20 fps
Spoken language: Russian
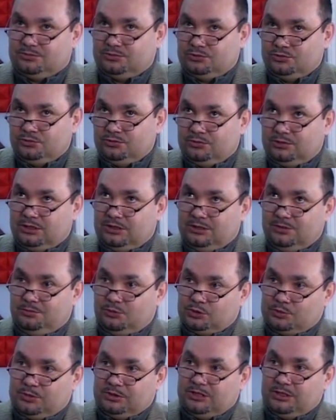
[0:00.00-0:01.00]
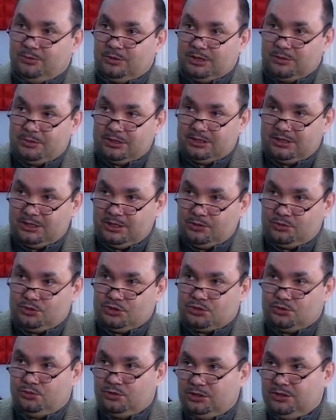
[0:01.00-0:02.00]
ну, они, может быть, не преобладают
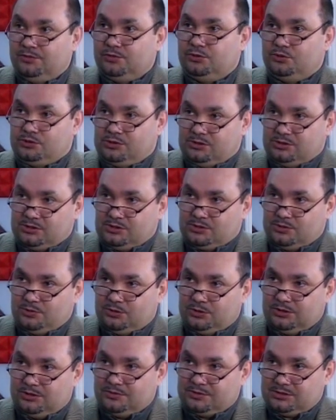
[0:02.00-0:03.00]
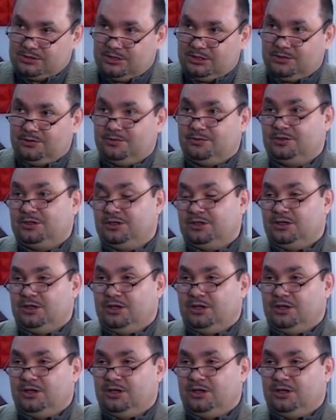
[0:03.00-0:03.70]
еще, но они вносятся сегодня в церковь, э,